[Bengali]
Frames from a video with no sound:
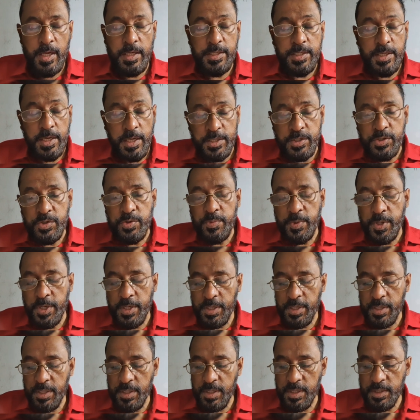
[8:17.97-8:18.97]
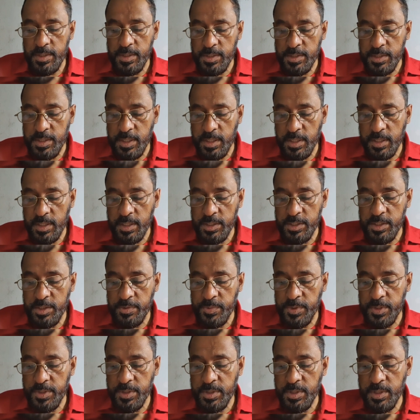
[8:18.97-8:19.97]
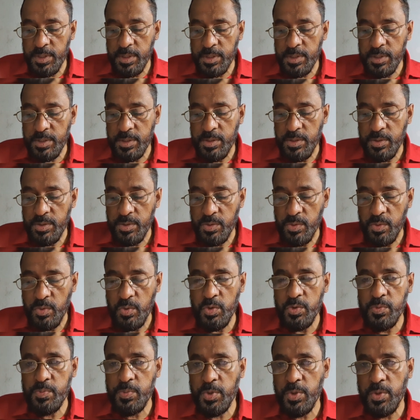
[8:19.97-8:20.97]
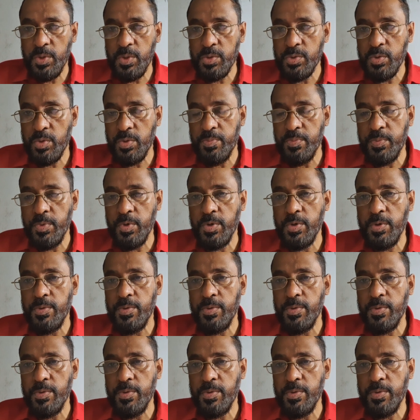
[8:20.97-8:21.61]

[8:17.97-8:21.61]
সেই সময়ে এদেশের কৃষিভিত্তিক উৎপন্ন দ্রব্য